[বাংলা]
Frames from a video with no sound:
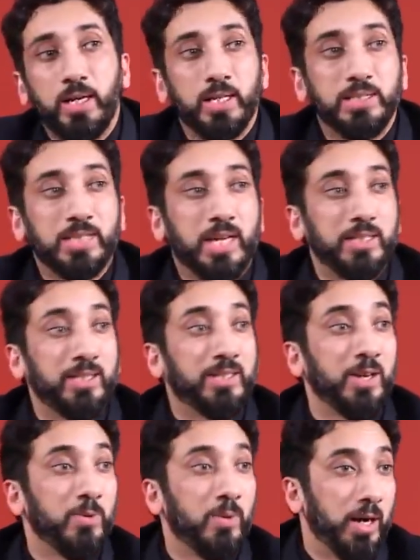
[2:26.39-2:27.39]
জাদি
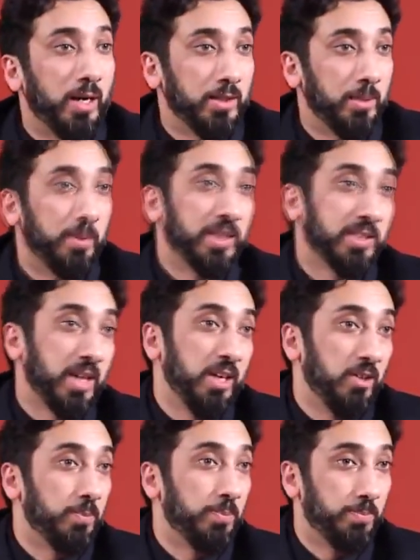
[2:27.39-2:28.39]
তাকুয়া তাকুয়াই হলো
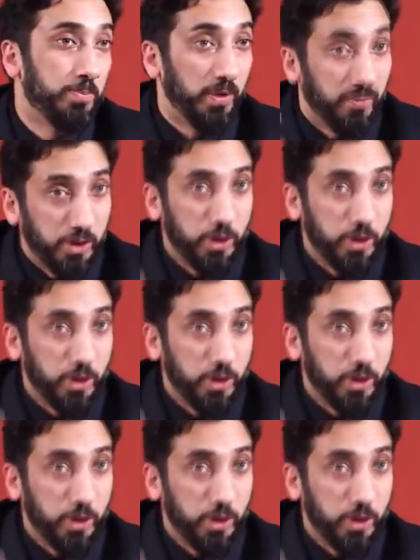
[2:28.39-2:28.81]
শ্রেষ্ঠ পাথেয়